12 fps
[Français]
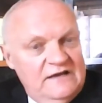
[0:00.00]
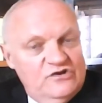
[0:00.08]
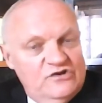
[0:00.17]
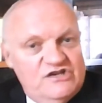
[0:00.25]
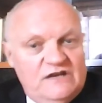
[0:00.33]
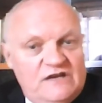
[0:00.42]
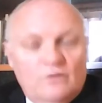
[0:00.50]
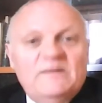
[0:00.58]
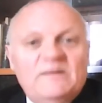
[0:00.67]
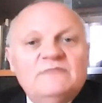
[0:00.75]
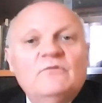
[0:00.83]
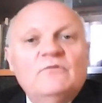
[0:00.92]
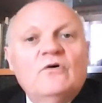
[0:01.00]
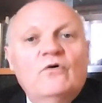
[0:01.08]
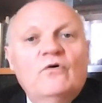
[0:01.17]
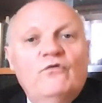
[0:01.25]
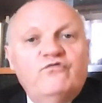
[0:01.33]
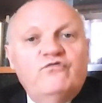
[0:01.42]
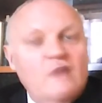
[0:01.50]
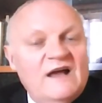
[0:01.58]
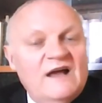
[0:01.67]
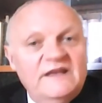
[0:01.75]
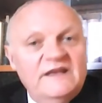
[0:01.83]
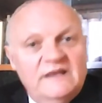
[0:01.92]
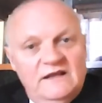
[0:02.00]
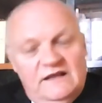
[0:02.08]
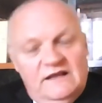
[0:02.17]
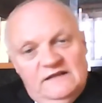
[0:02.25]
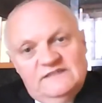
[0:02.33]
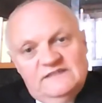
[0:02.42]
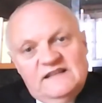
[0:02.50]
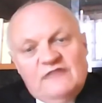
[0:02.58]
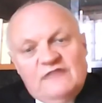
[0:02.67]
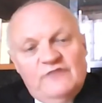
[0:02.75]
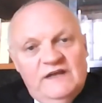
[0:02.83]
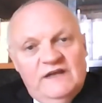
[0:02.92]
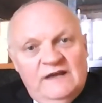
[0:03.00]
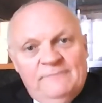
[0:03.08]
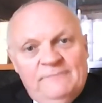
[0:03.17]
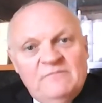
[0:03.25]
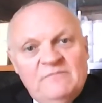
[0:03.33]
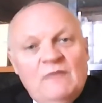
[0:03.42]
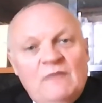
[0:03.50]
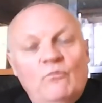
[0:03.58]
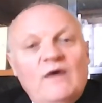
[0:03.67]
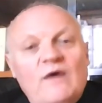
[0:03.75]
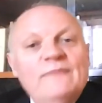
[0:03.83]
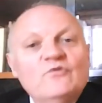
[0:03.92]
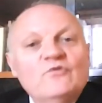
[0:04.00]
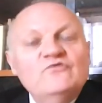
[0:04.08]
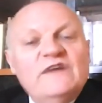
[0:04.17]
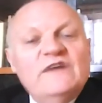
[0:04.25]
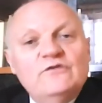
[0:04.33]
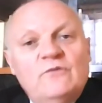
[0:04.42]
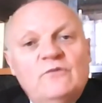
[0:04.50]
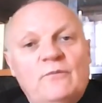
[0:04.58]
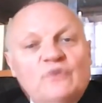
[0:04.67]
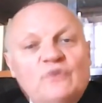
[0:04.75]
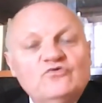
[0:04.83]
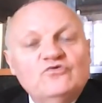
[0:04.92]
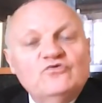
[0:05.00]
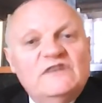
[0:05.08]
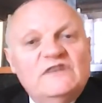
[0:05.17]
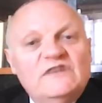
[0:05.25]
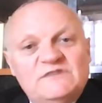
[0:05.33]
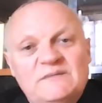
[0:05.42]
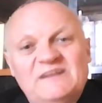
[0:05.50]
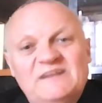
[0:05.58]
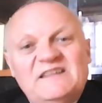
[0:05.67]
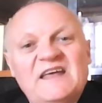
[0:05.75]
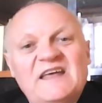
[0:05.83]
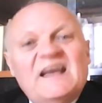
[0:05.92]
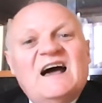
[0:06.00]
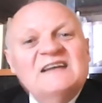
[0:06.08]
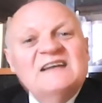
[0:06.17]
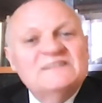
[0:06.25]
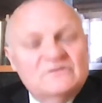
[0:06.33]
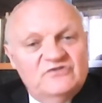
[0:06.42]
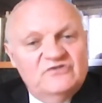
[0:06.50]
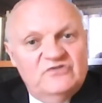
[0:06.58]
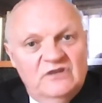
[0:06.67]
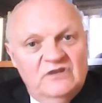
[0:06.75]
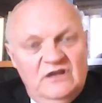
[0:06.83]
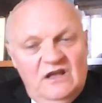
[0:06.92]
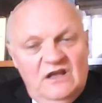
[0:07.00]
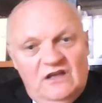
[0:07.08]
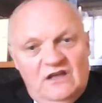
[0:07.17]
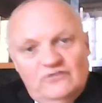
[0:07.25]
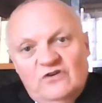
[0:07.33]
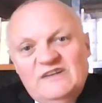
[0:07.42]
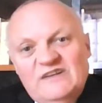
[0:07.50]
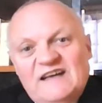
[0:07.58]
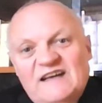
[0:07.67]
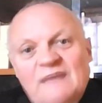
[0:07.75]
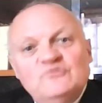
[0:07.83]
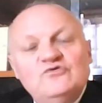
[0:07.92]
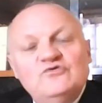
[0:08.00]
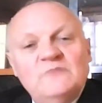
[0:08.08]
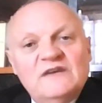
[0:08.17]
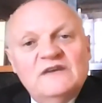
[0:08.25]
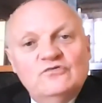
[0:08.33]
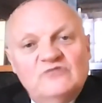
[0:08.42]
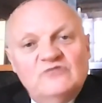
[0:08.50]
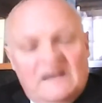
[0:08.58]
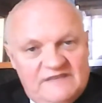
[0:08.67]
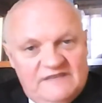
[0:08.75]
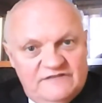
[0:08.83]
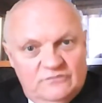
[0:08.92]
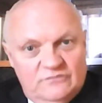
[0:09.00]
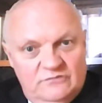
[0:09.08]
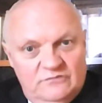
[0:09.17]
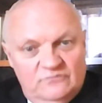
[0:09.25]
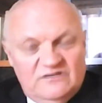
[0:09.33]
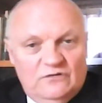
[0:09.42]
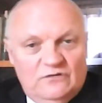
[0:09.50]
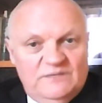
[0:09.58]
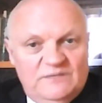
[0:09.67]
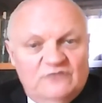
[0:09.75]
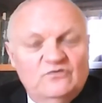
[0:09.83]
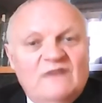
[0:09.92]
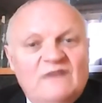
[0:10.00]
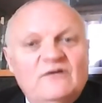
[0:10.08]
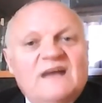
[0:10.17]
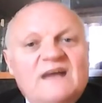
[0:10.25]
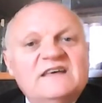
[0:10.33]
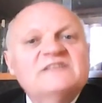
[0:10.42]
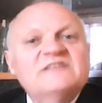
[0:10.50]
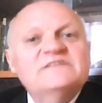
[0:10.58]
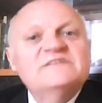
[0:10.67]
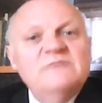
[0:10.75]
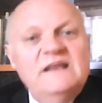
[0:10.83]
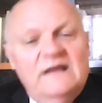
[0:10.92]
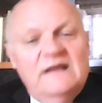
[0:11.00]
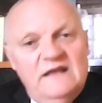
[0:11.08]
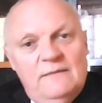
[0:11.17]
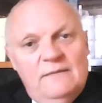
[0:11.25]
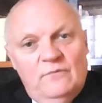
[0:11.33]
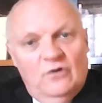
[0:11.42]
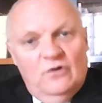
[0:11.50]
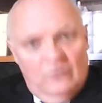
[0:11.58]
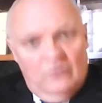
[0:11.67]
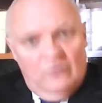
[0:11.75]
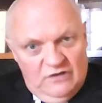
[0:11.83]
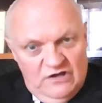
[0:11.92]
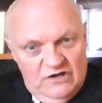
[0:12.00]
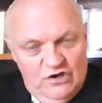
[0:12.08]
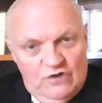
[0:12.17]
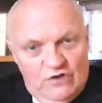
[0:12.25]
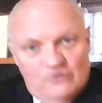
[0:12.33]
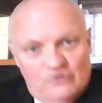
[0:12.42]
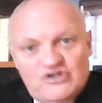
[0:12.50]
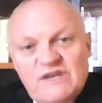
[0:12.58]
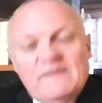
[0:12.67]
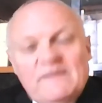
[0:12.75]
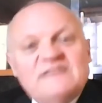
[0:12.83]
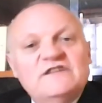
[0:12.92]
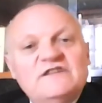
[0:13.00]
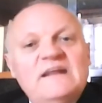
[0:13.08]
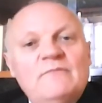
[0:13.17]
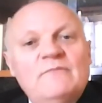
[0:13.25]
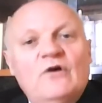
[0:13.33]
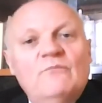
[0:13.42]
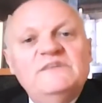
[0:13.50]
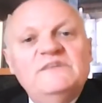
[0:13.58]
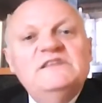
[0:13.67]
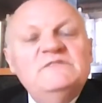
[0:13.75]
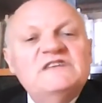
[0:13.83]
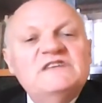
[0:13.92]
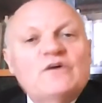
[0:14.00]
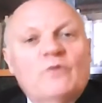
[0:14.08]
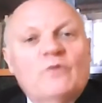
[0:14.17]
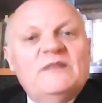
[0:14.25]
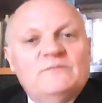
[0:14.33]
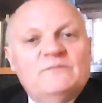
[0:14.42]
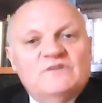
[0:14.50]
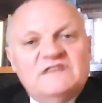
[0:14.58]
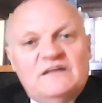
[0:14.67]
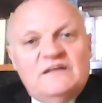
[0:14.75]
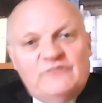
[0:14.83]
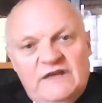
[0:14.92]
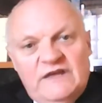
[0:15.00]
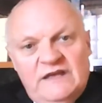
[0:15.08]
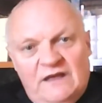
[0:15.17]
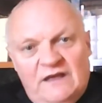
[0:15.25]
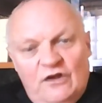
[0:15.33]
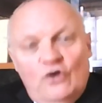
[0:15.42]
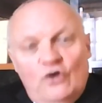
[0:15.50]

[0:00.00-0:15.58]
J'ai complètement foiré cette affaire. Moi et mon gouvernement portons une responsabilité écrasante dans les drames humains que nous traversons. Nous allons bientôt avoir 15 000 morts. J'ai personnellement minimisé complètement cette affaire.